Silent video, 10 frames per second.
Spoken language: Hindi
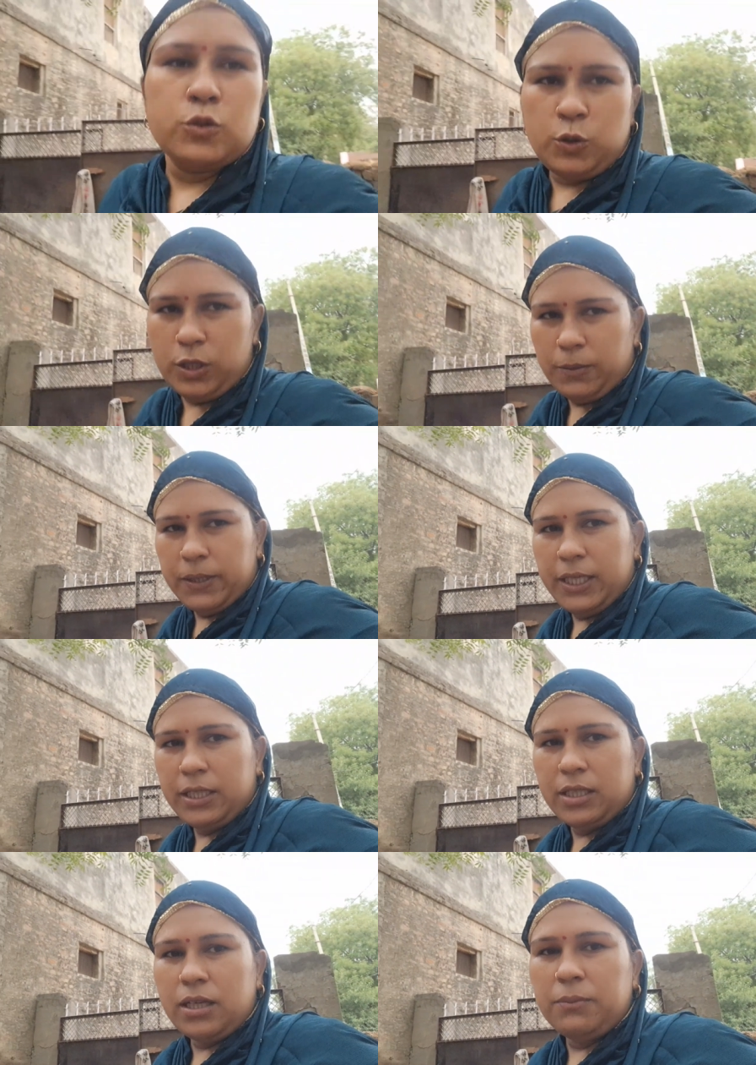छोटे बड़े
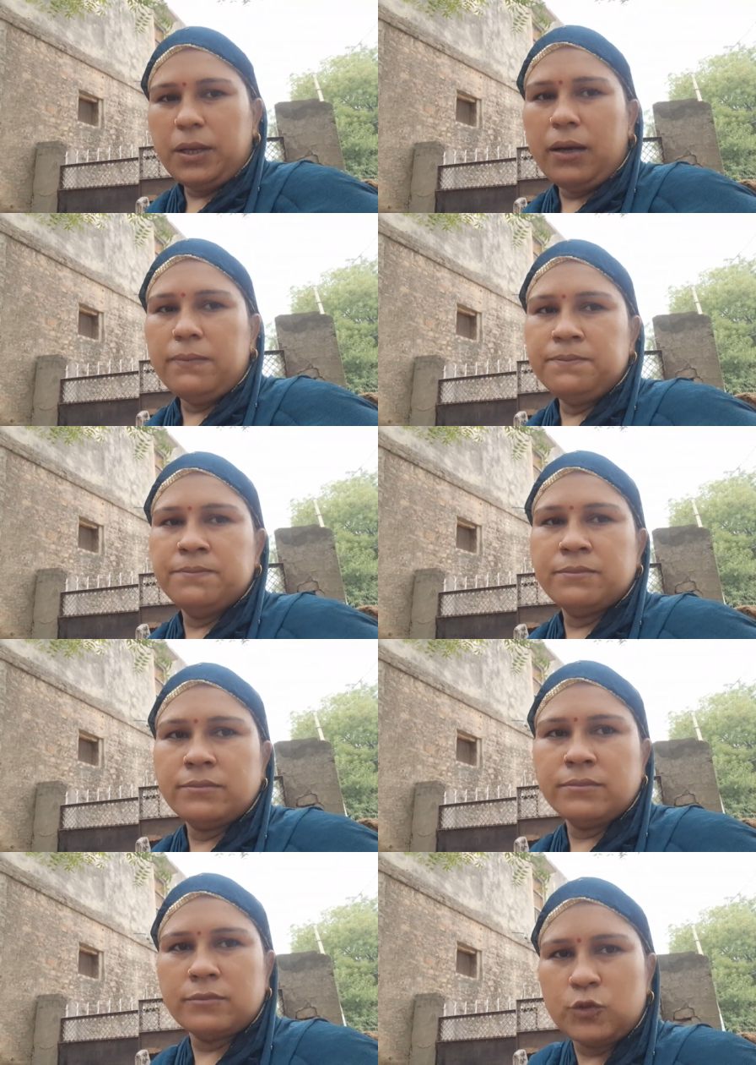ना राम राम
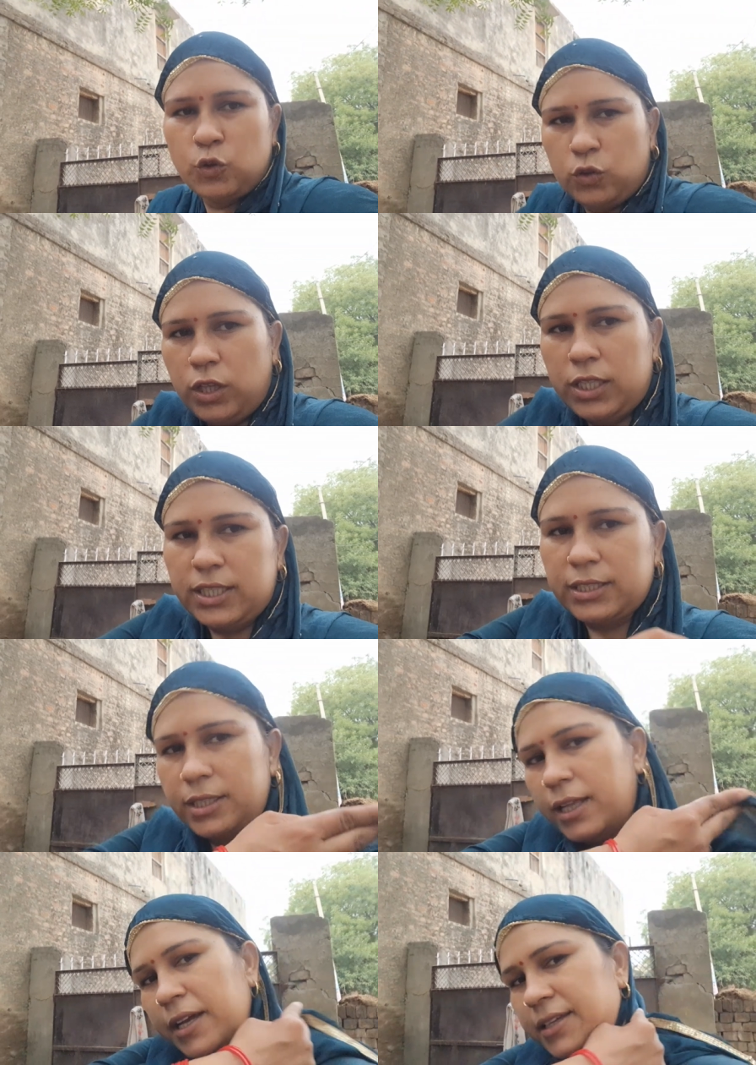तो धार
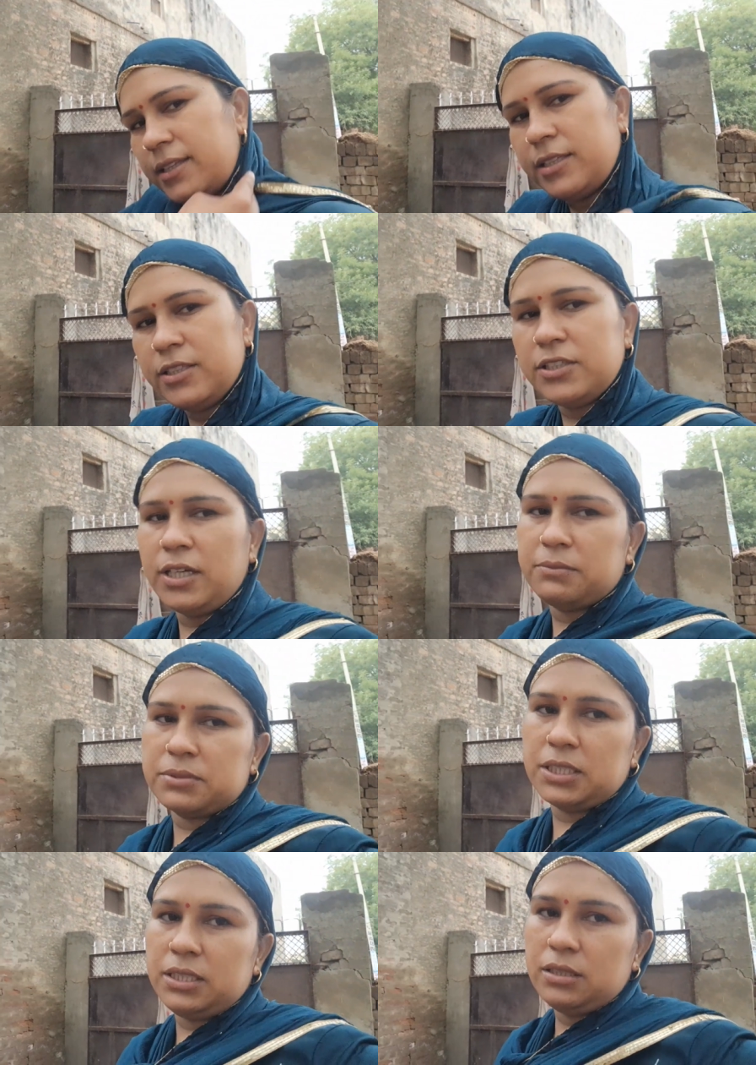काटन आ गई थी शाम
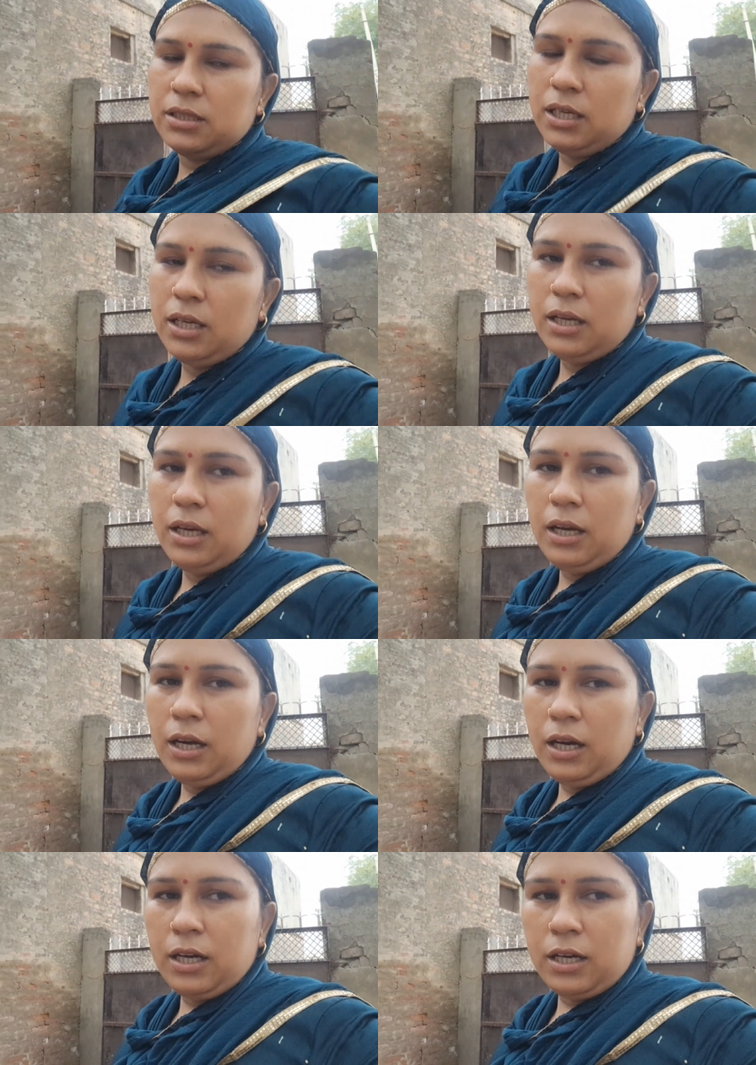की
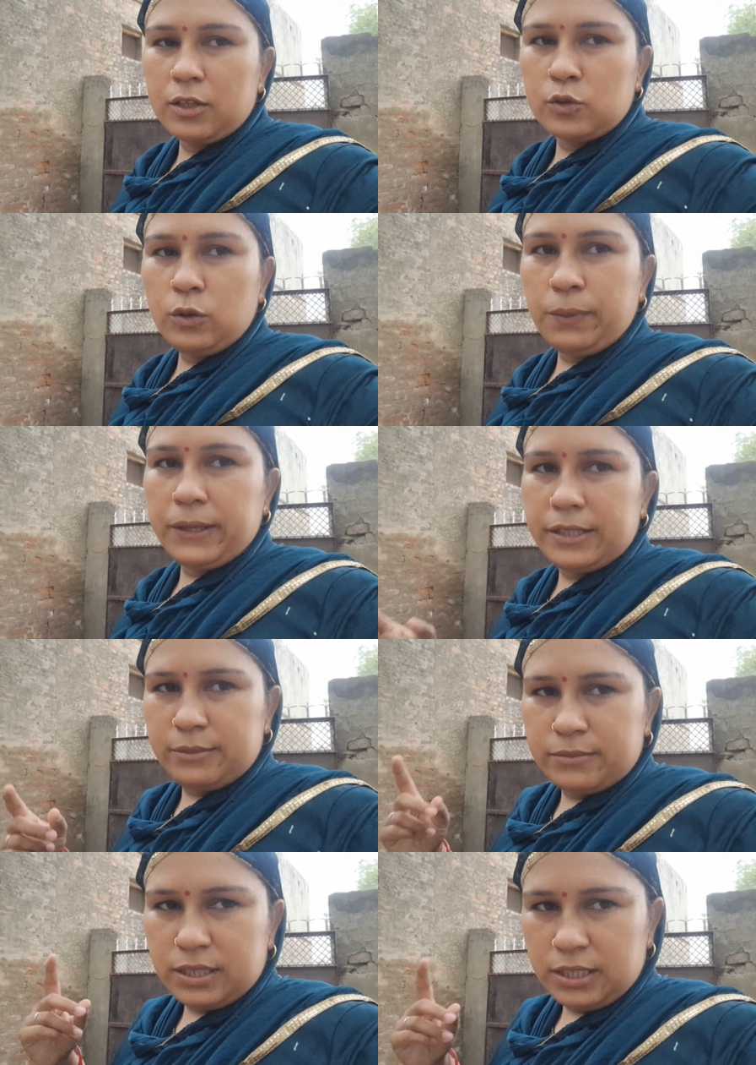और दोपहरी
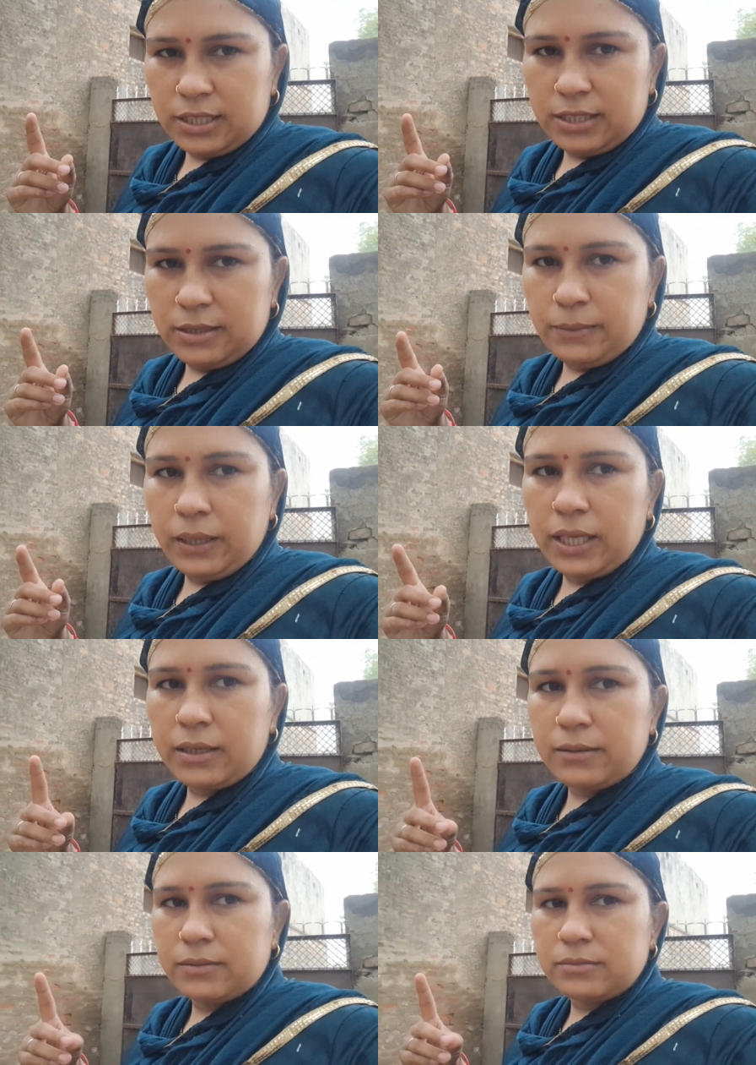में चली गई थी मैं
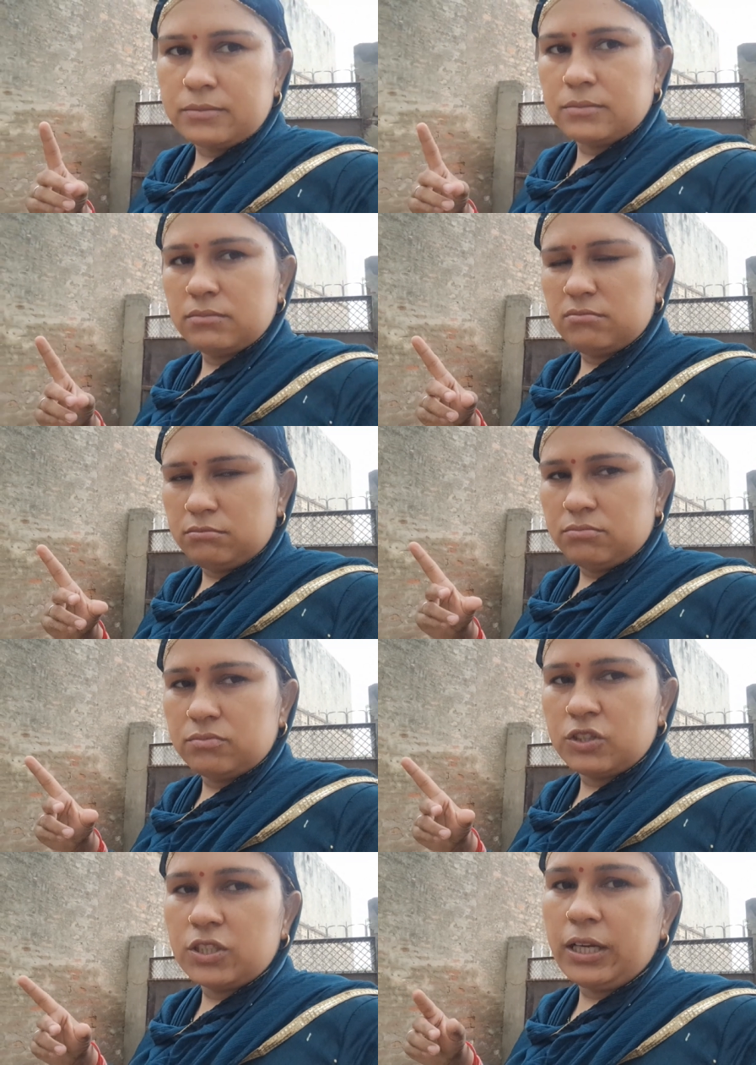एक
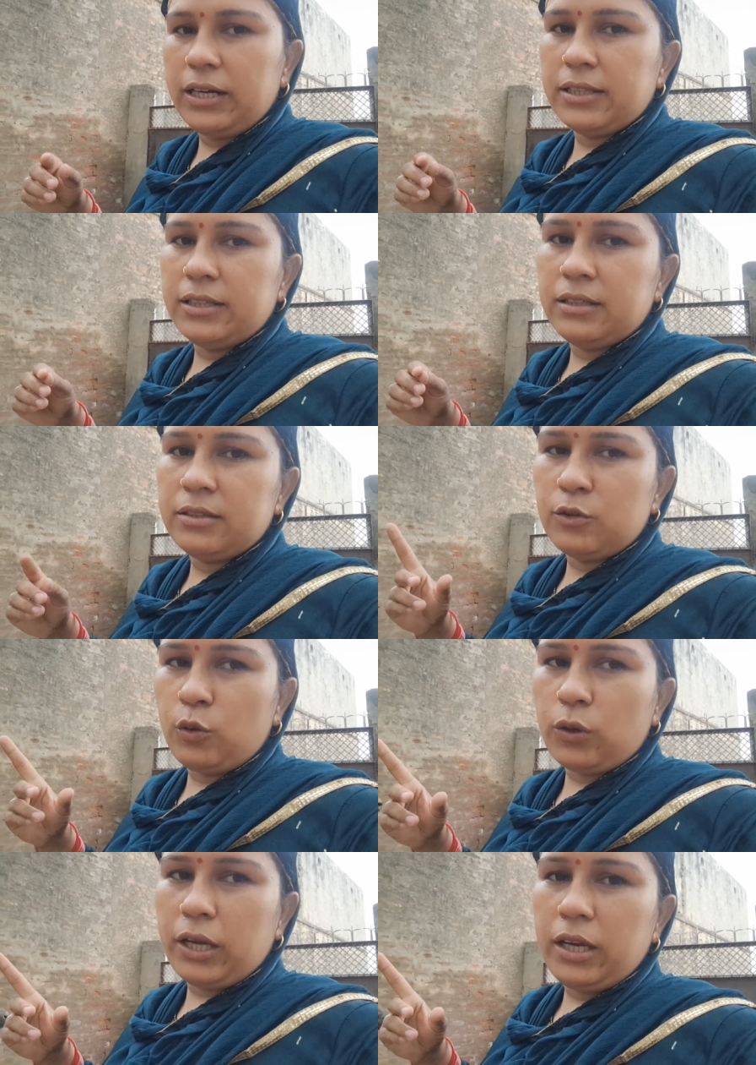जेठानी
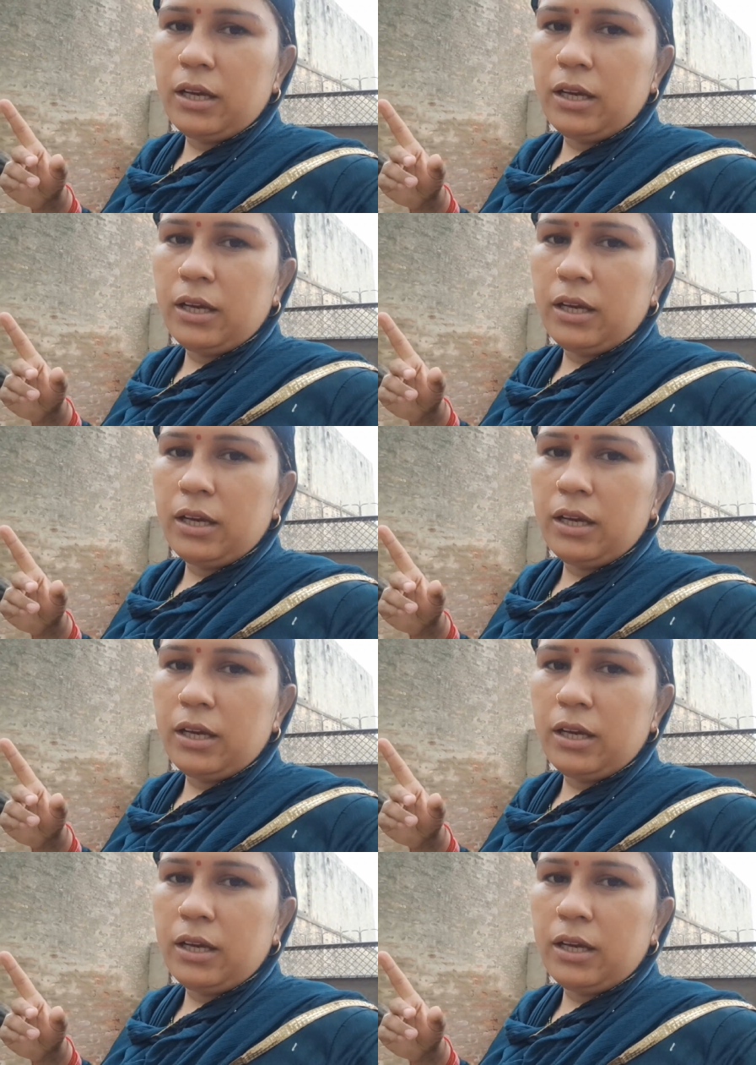दौरे